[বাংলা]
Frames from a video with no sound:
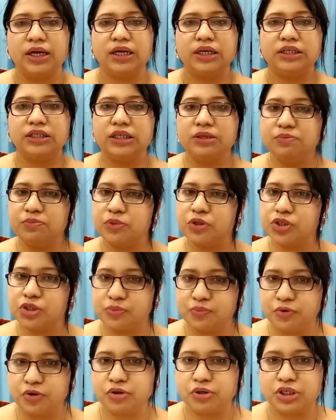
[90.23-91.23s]

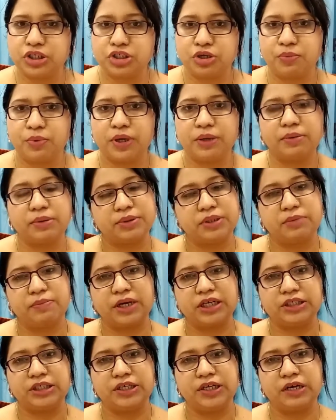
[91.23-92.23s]
ডিম্বস্ফুরণের সময় আমাদের
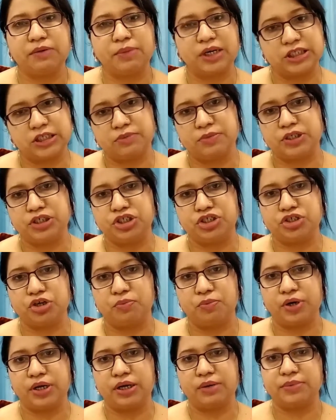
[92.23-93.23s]
মাসিকের মাঝামাঝি
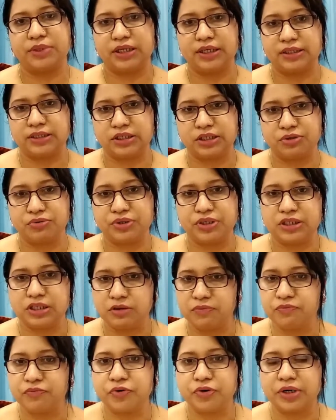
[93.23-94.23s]
সময়ে আমাদের একটি করে
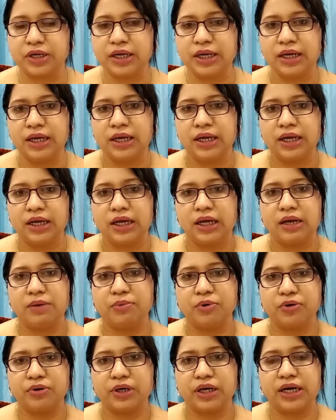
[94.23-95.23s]
ডিম ফুটে
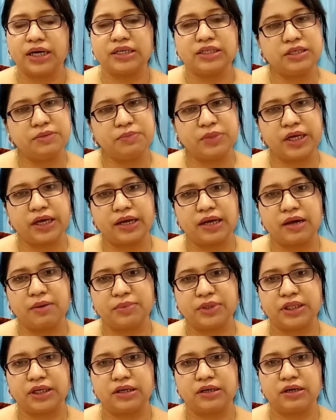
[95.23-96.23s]
এবং এই ডিম থেকে
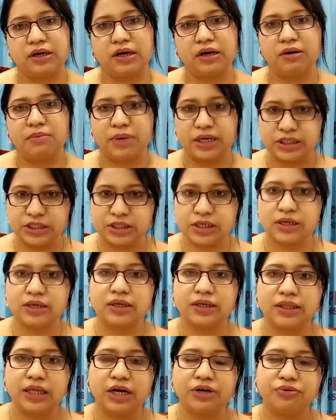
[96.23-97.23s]
আমাদের বাচ্চা
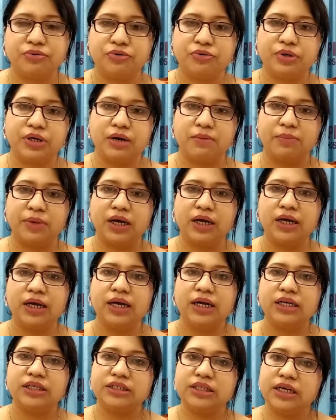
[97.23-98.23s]
ধারণ করি আমরা
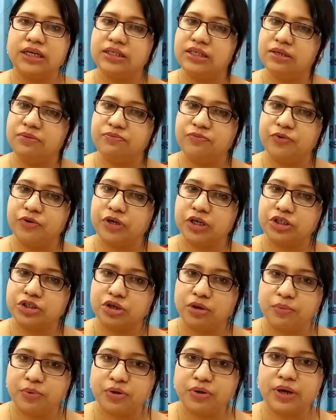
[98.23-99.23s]
সেই ডিম ফুটার
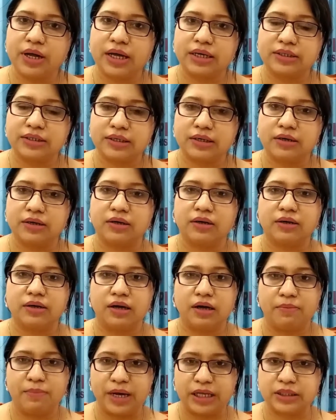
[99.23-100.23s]
সময় একটা
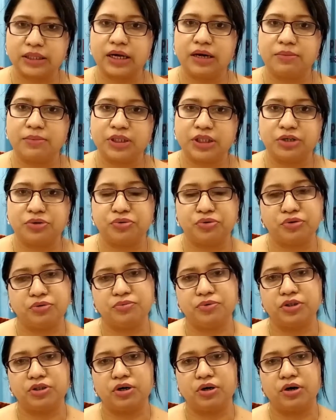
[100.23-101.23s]
ব্যথা আমাদের
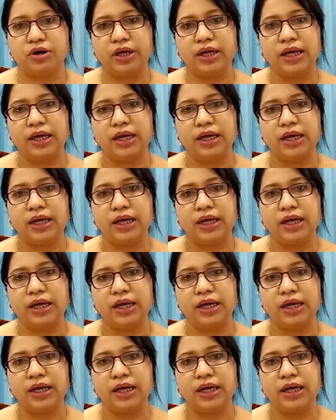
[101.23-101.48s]
অনুভূত হয়